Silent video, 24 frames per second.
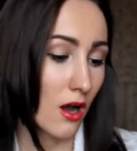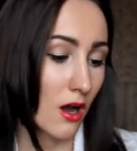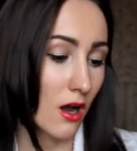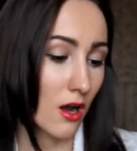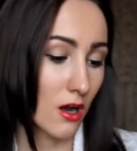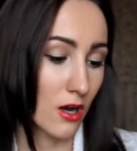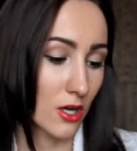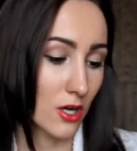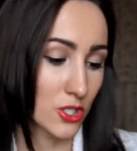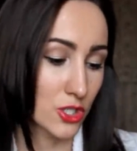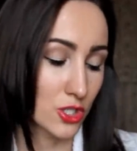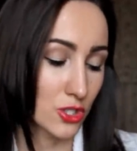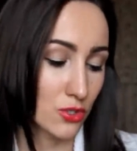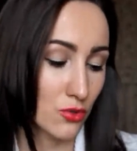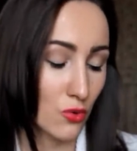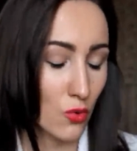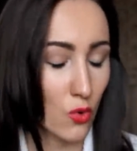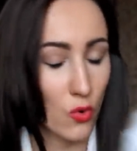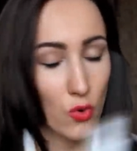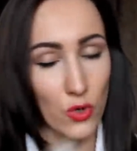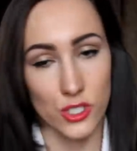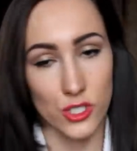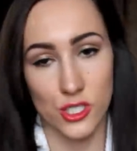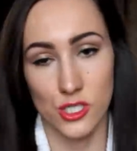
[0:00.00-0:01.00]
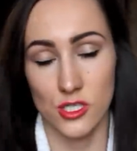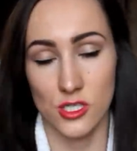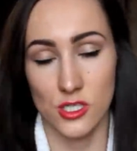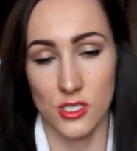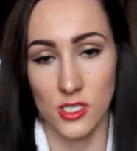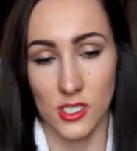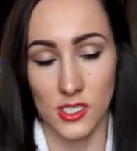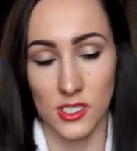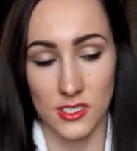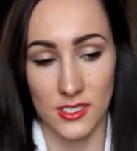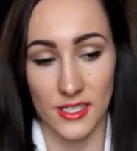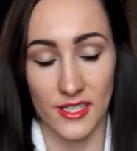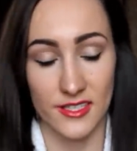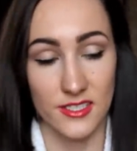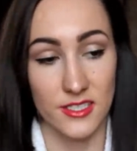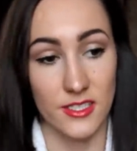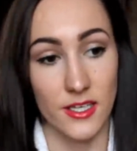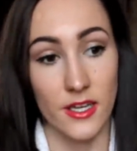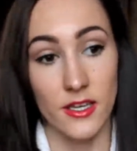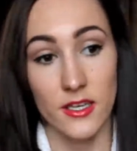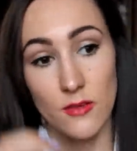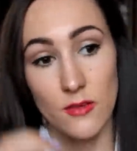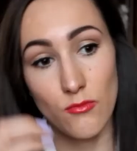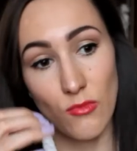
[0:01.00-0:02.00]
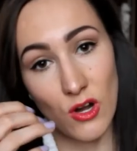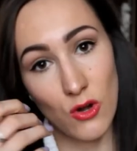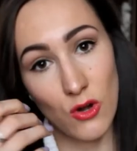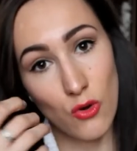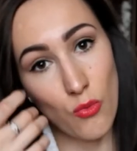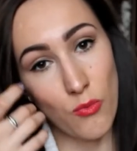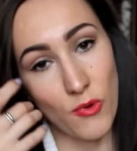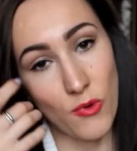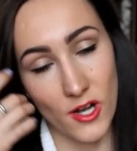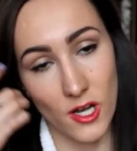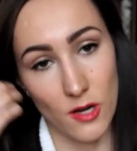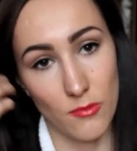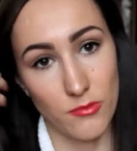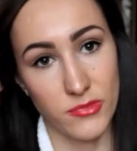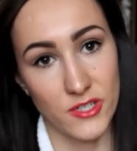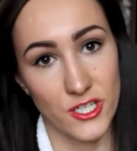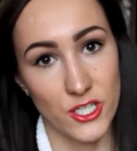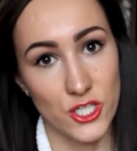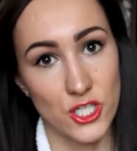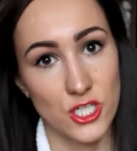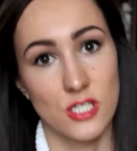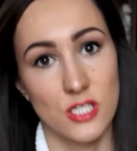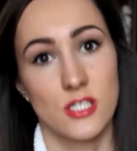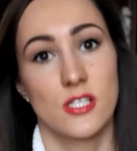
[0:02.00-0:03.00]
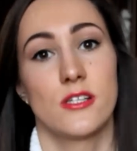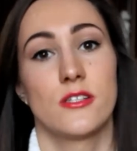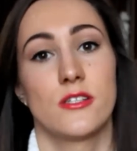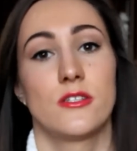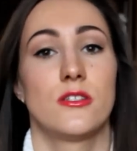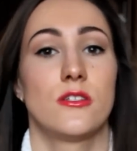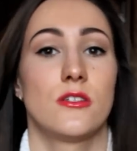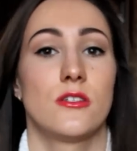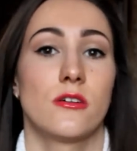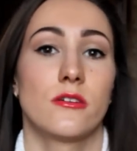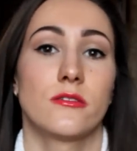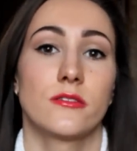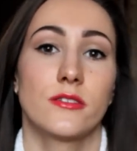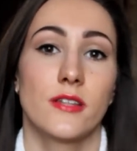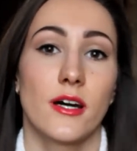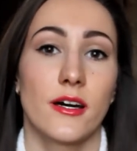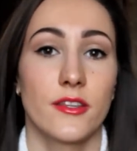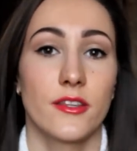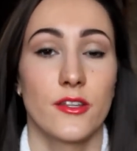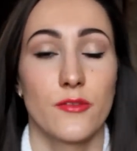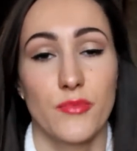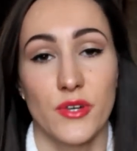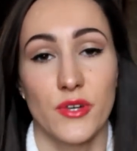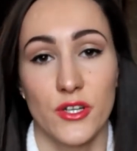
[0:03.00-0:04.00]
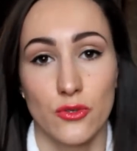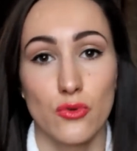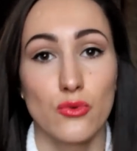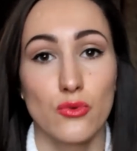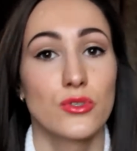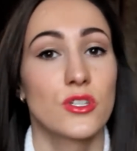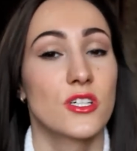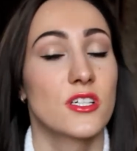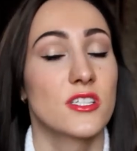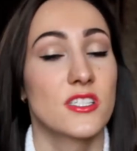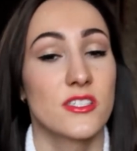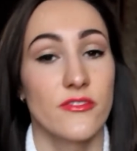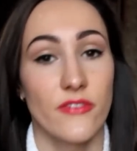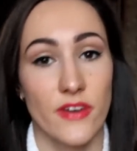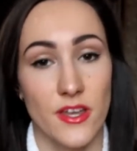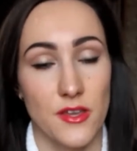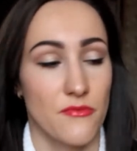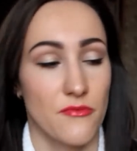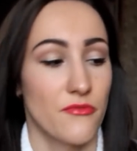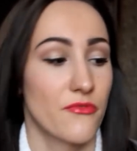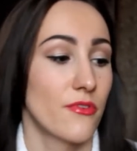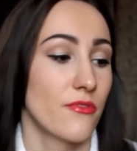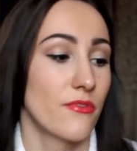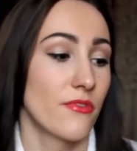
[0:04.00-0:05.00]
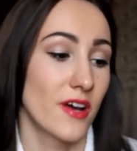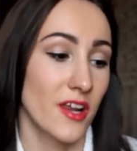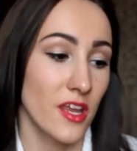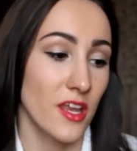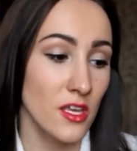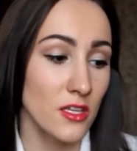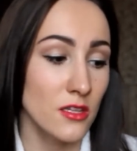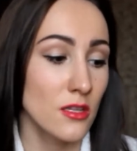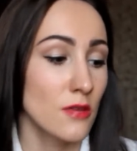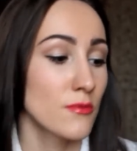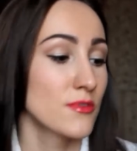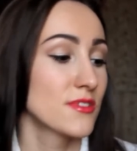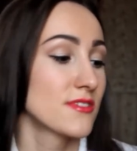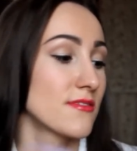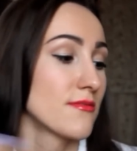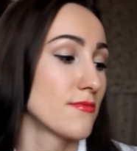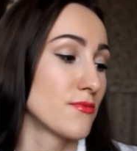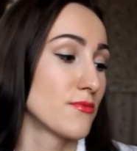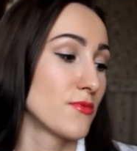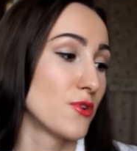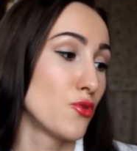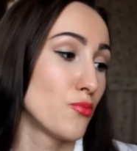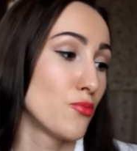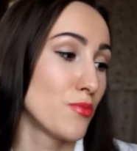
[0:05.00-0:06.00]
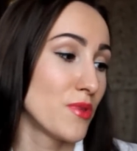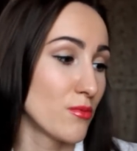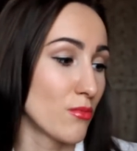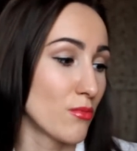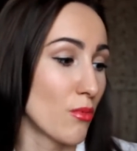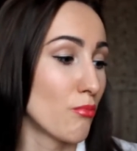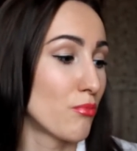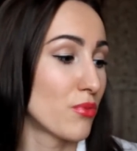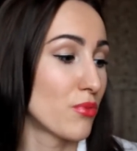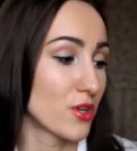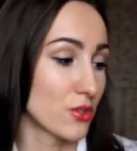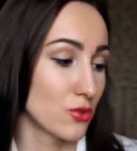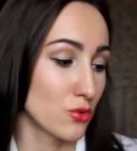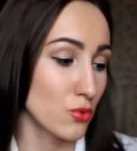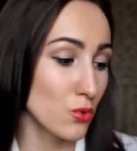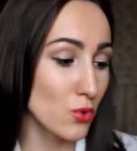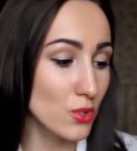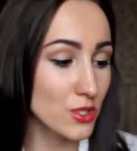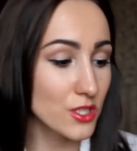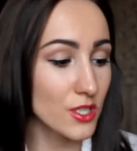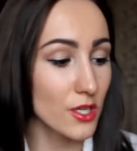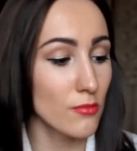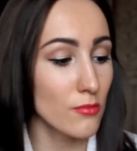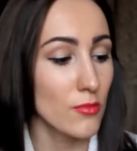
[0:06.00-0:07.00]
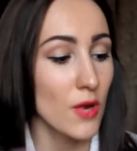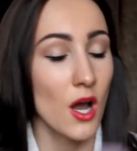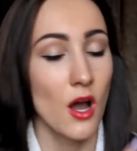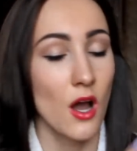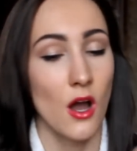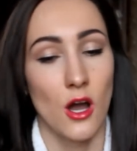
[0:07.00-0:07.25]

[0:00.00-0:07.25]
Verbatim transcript: А что хочется сказать, я не могу пока причислить э, данный продукт к своим фаворитам, к своим любимым продуктам,